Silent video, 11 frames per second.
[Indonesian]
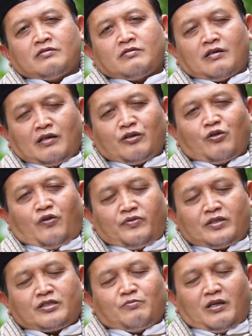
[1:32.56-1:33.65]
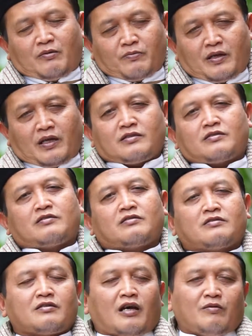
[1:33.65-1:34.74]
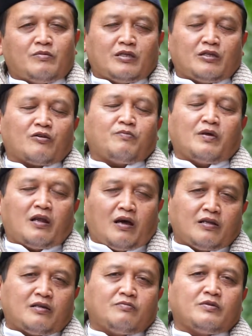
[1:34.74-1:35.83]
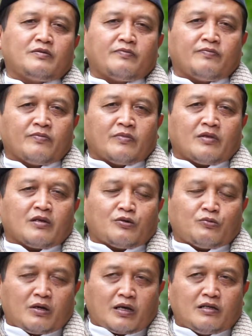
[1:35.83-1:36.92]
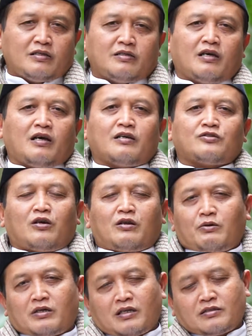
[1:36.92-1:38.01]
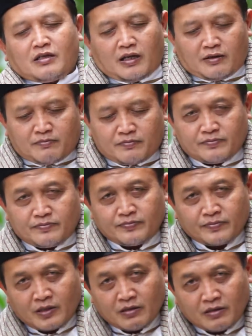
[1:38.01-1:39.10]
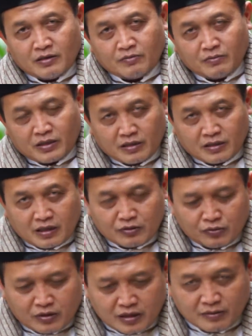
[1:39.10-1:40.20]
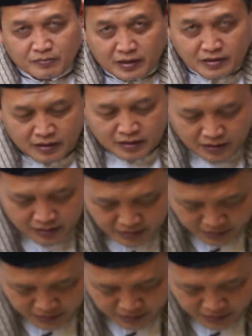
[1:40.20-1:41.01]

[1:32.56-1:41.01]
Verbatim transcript: dari Covid-19. Amin ya rabbal alamin. Kedua kalinya salawat dan salam mari kita haturkan kepada